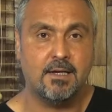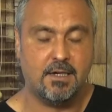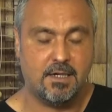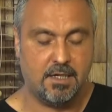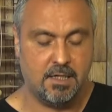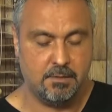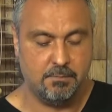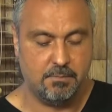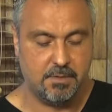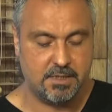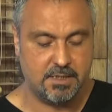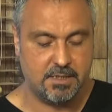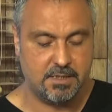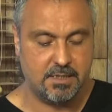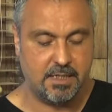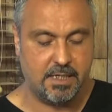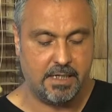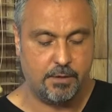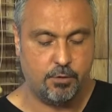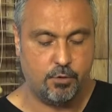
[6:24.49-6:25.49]
alınması
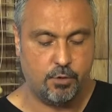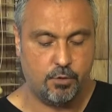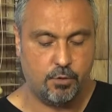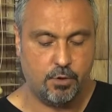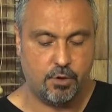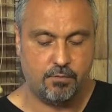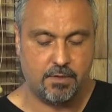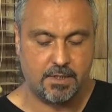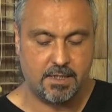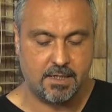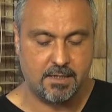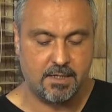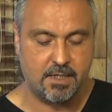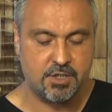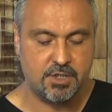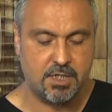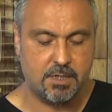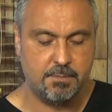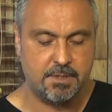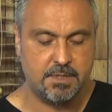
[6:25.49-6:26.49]
gerekiyor diyor
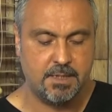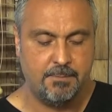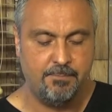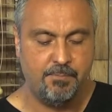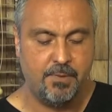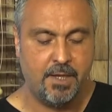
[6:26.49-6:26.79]
vatandaşlarımız.